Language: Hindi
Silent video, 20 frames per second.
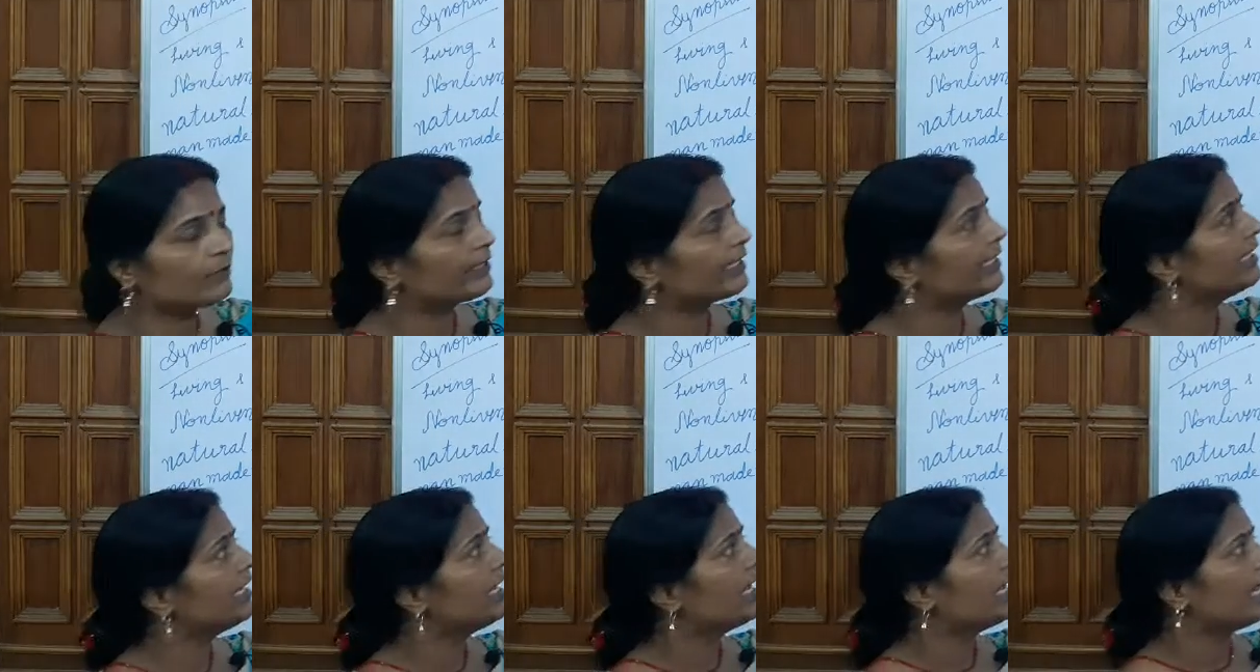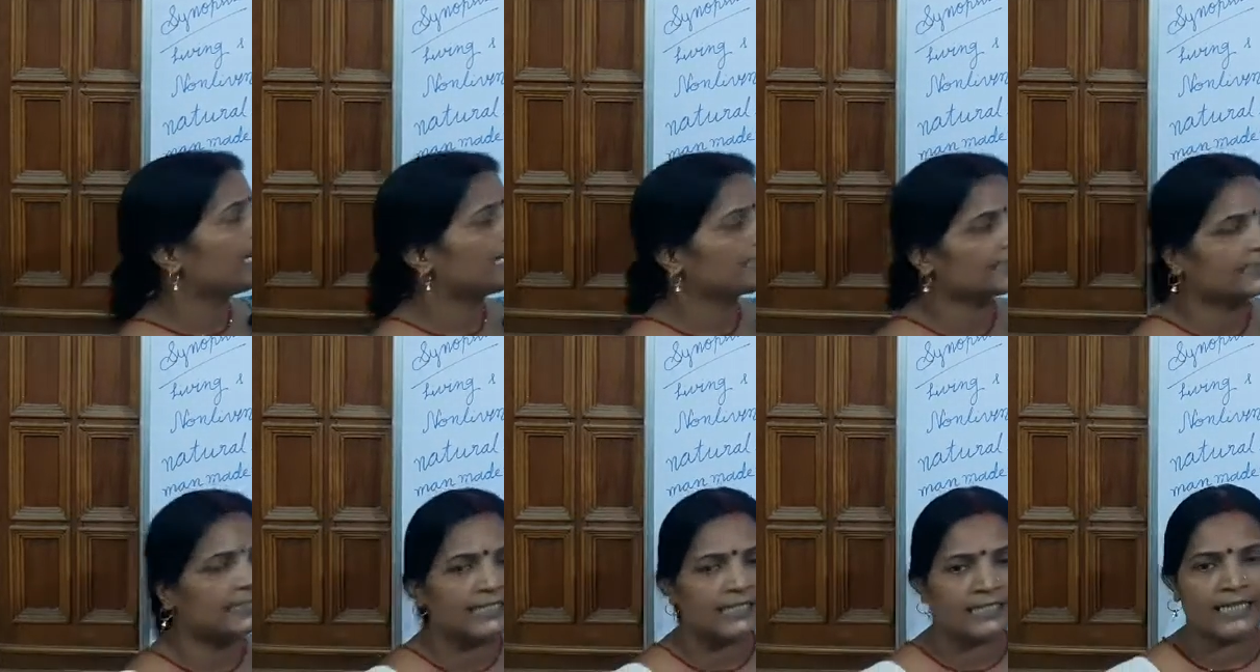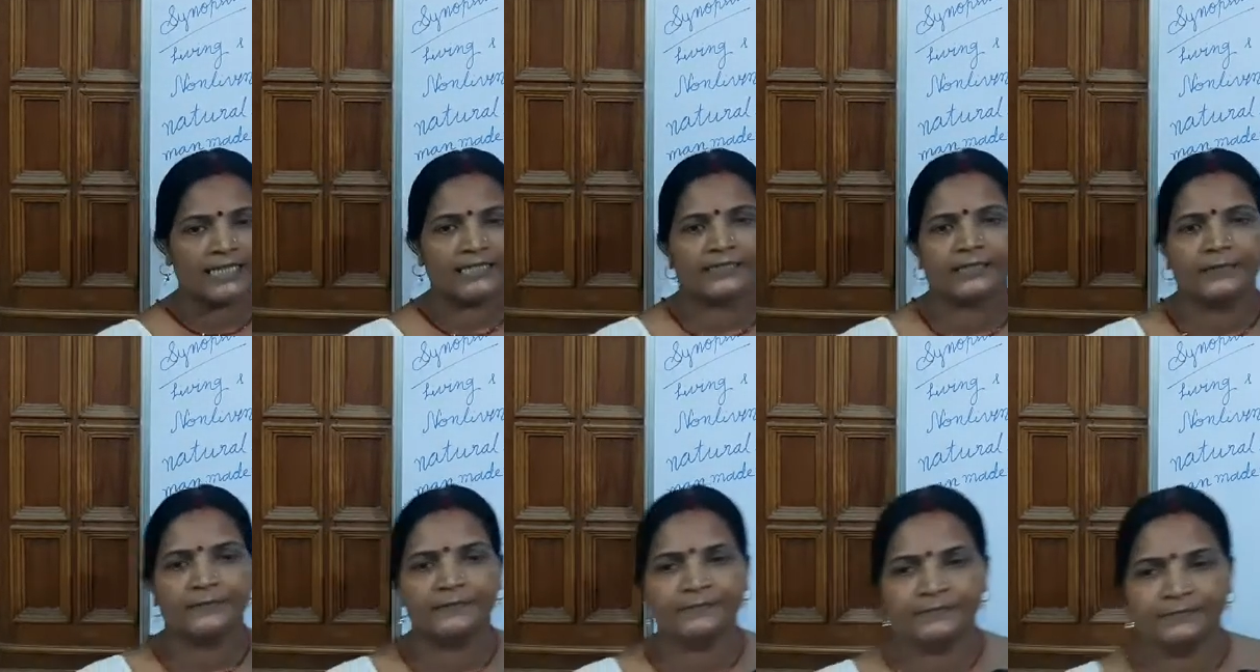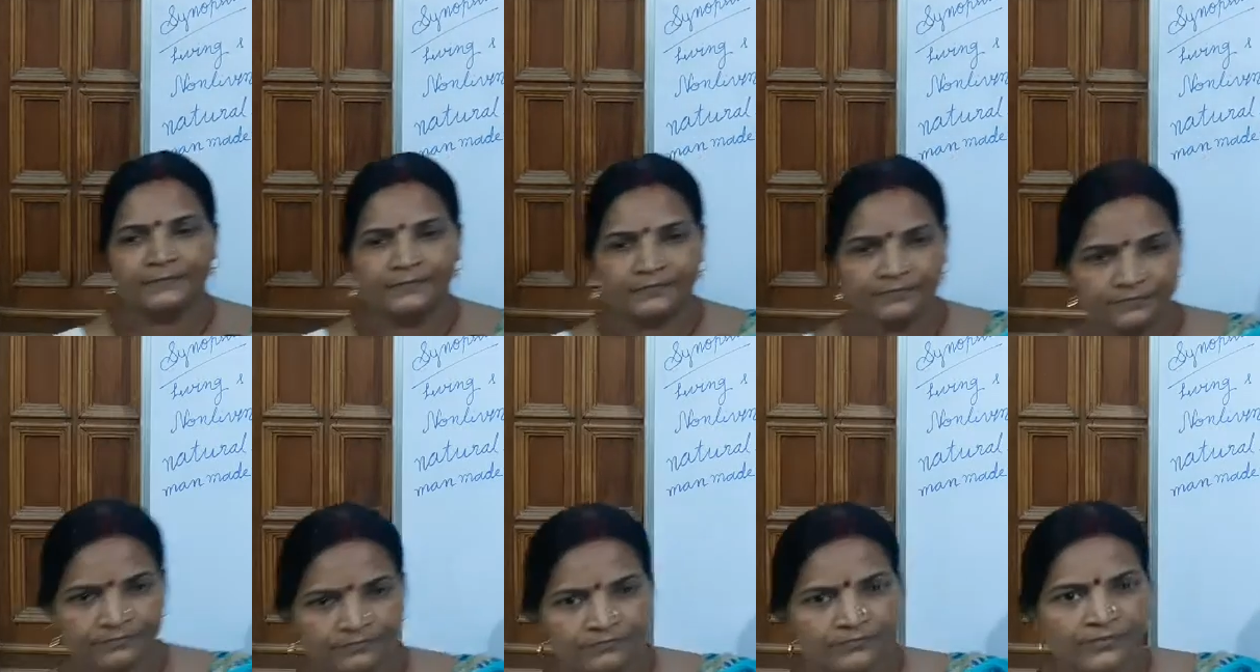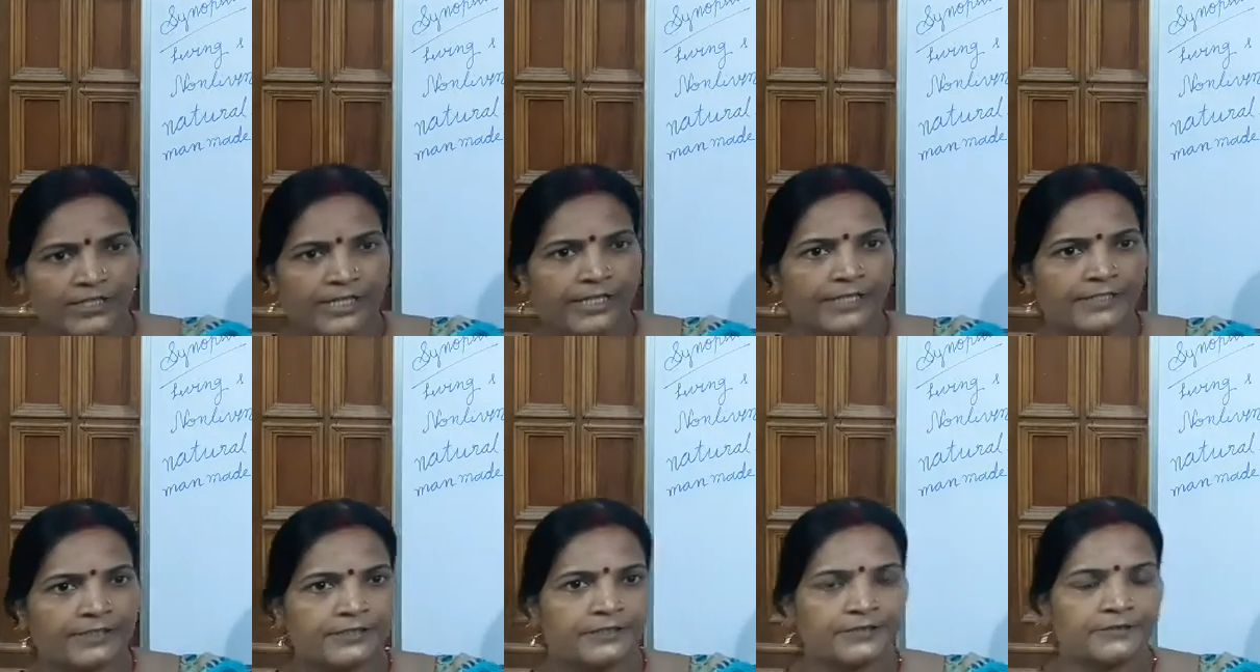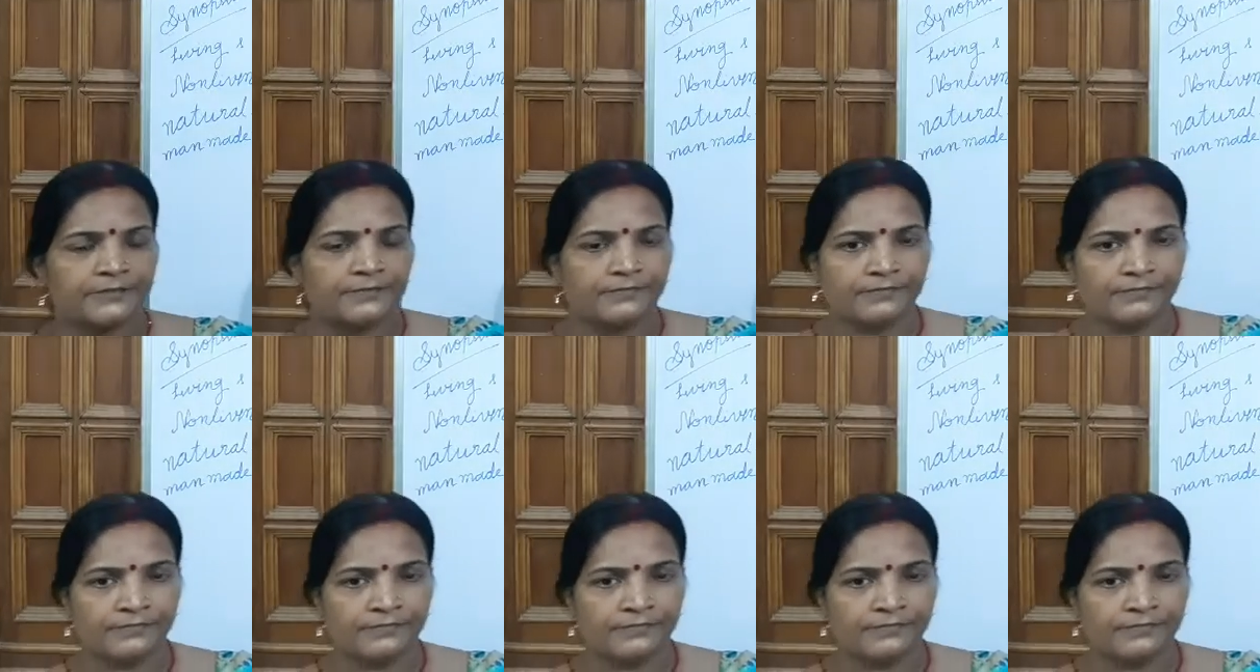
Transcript: हुए आज का क्लास हम थैंक्स